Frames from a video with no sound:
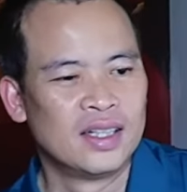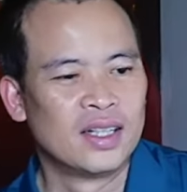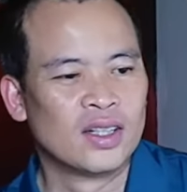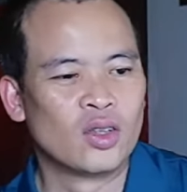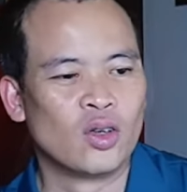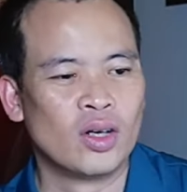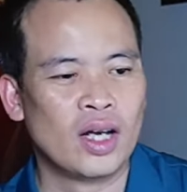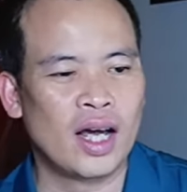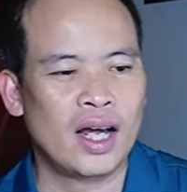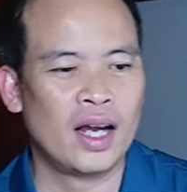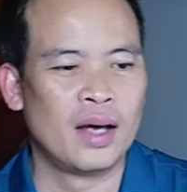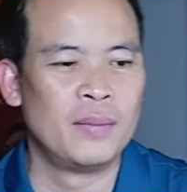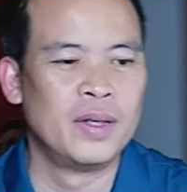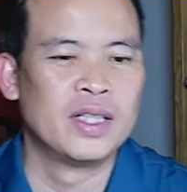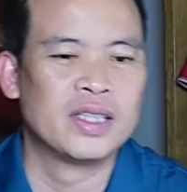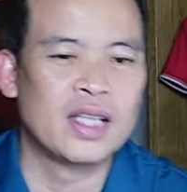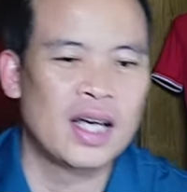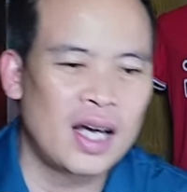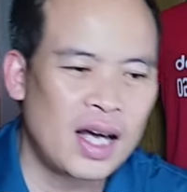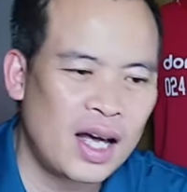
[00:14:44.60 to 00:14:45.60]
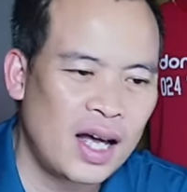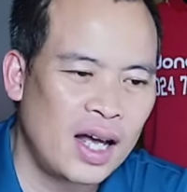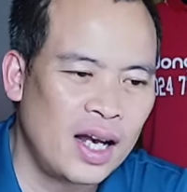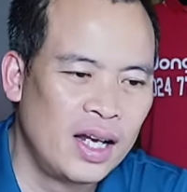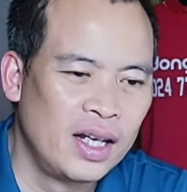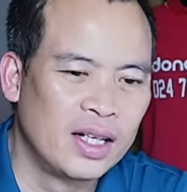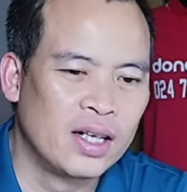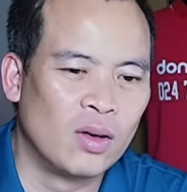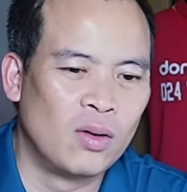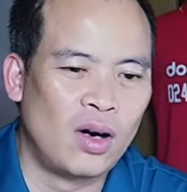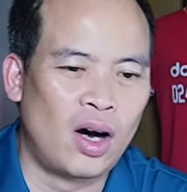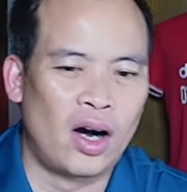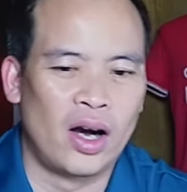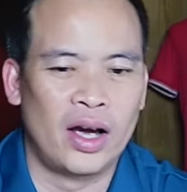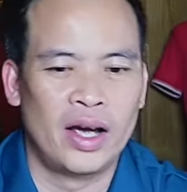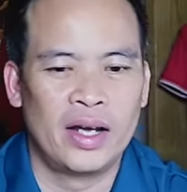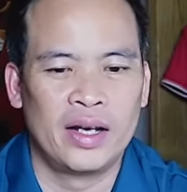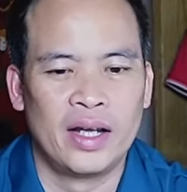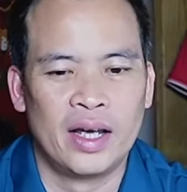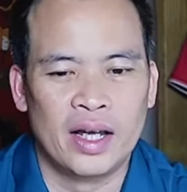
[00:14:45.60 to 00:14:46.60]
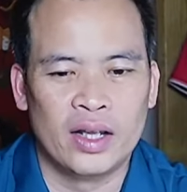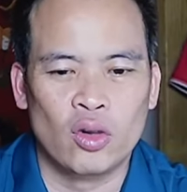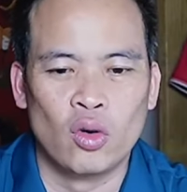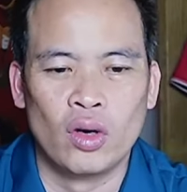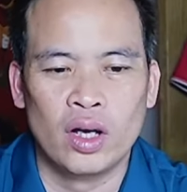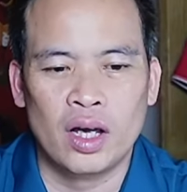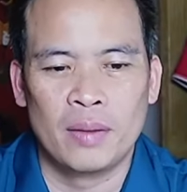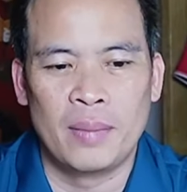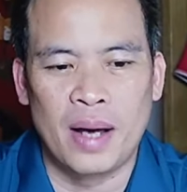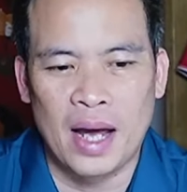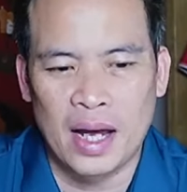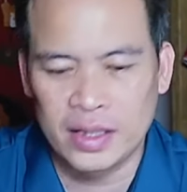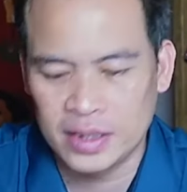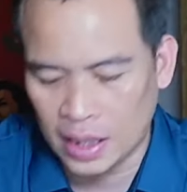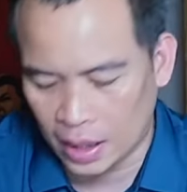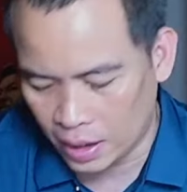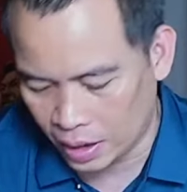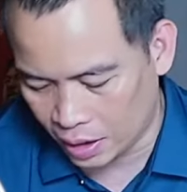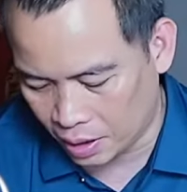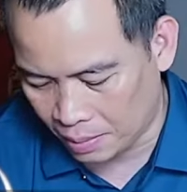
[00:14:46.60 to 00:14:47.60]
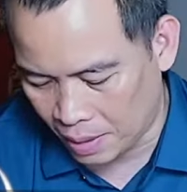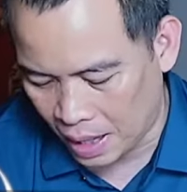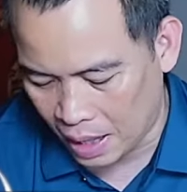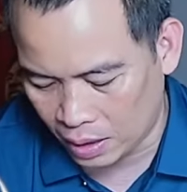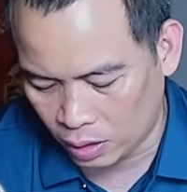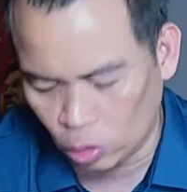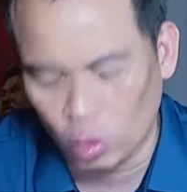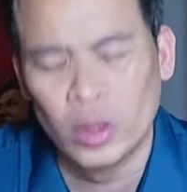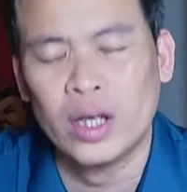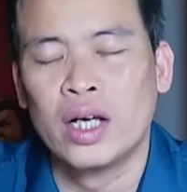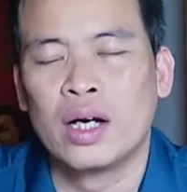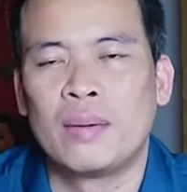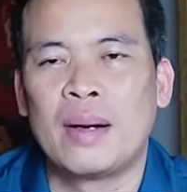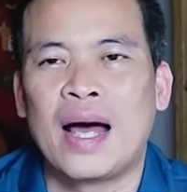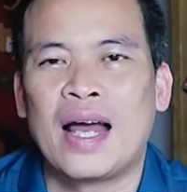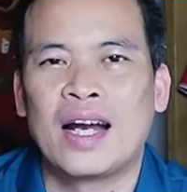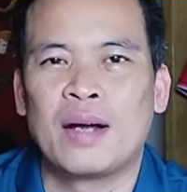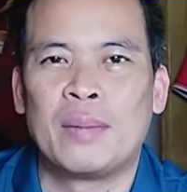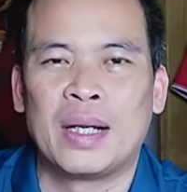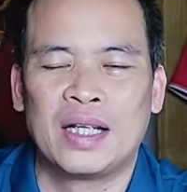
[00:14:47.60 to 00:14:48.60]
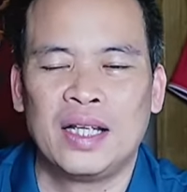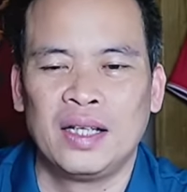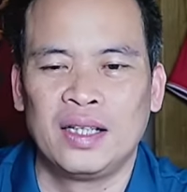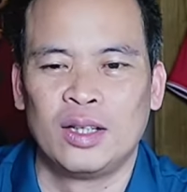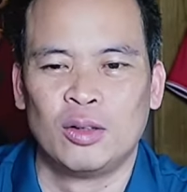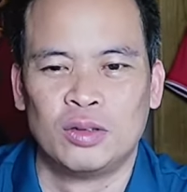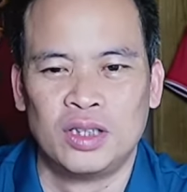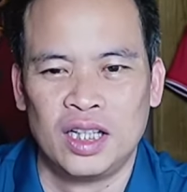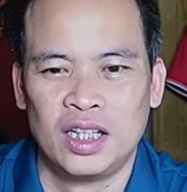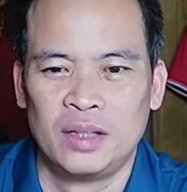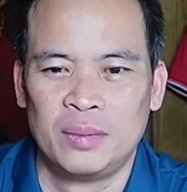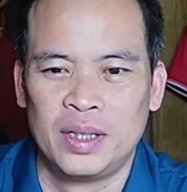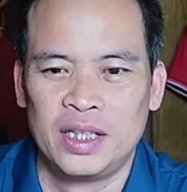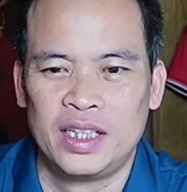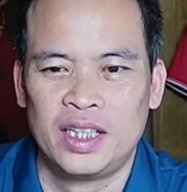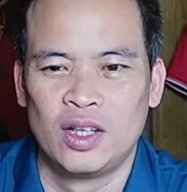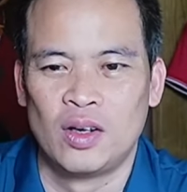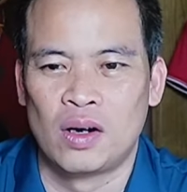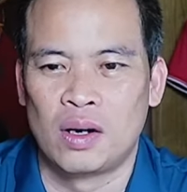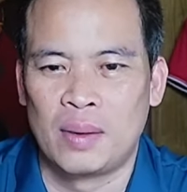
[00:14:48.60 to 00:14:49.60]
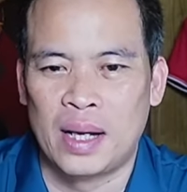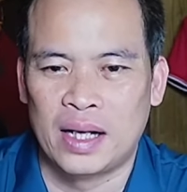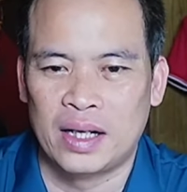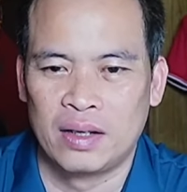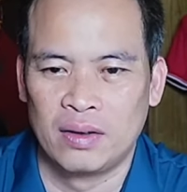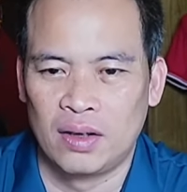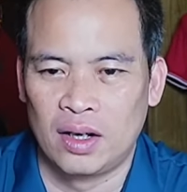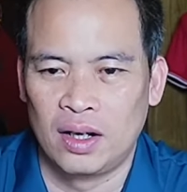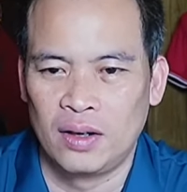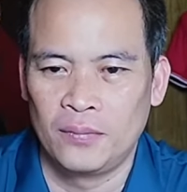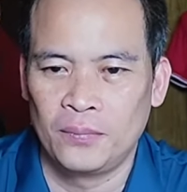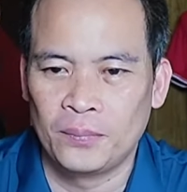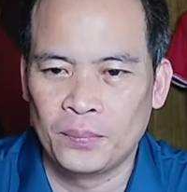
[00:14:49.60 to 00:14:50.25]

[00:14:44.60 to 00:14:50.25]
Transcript: tối nay là mình sẽ lên câu hỏi để tối ngày mai trả lời các bạn tùy các bạn các bạn thích kiểu gì thì mình chiều các bạn kiểu đó